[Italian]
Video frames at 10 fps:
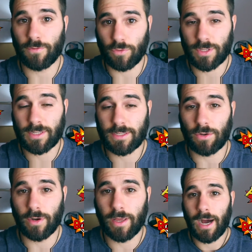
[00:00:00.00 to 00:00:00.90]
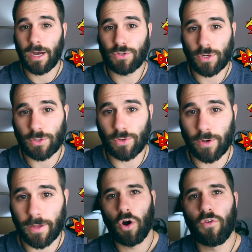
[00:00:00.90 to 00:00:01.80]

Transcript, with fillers: frustrazioni ai giocatori.